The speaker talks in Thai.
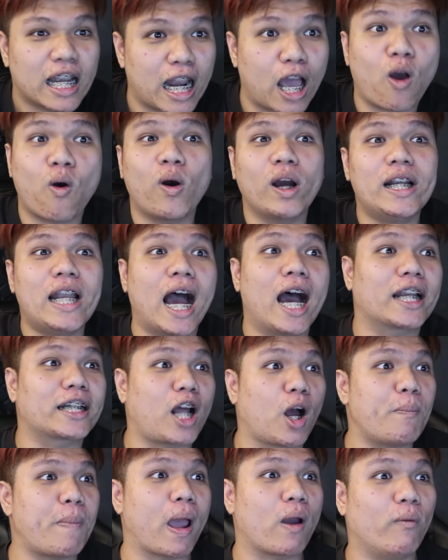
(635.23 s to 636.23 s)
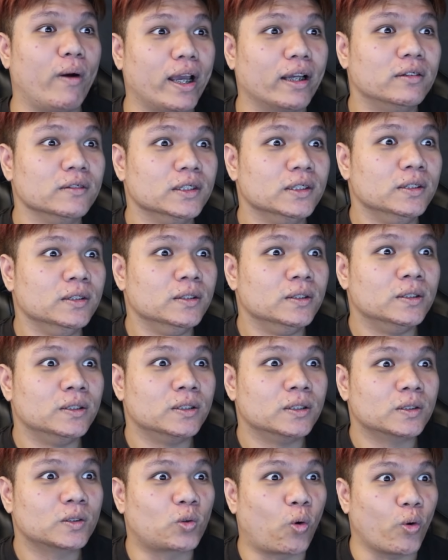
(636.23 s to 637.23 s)
แล้วเขาก็เดินเข้าไปเว้ย
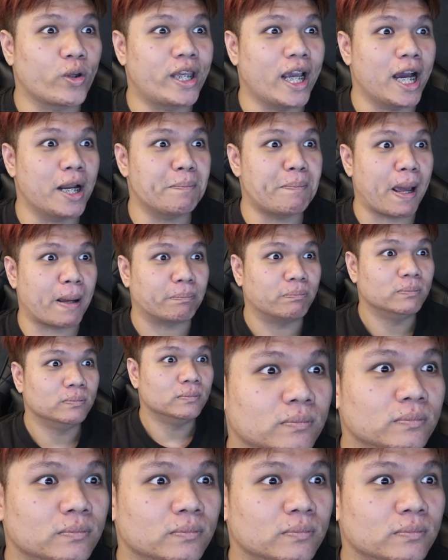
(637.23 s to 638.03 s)
กูยืนแบบ